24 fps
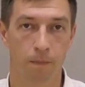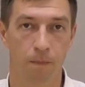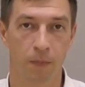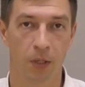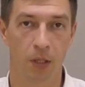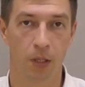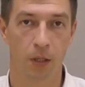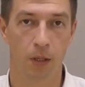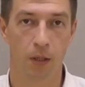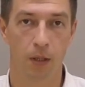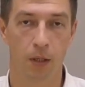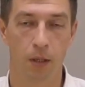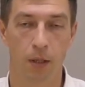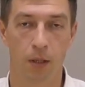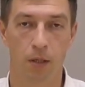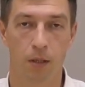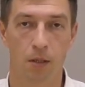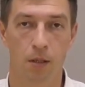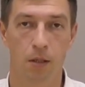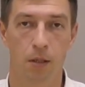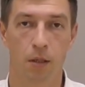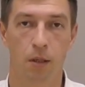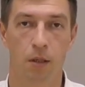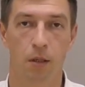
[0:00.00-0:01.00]
Это
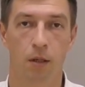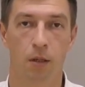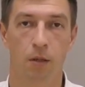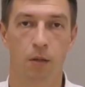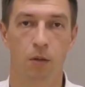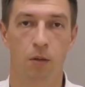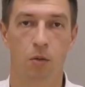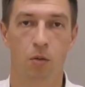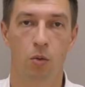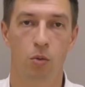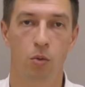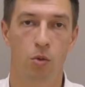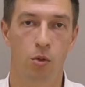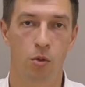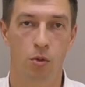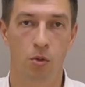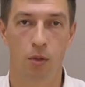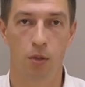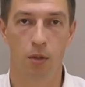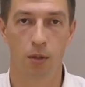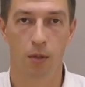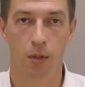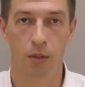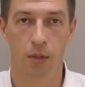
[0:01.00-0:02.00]
коллекция
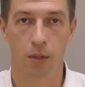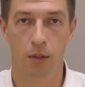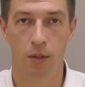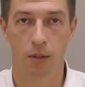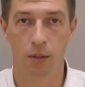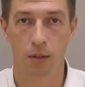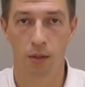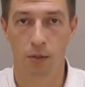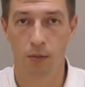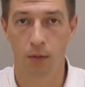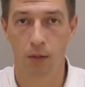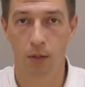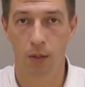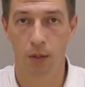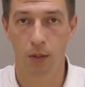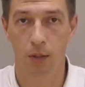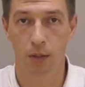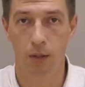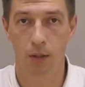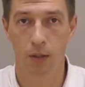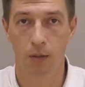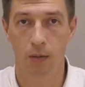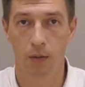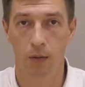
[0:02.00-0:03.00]
точечных накладных
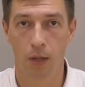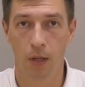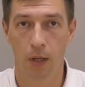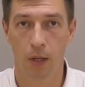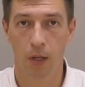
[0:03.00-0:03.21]
светильников.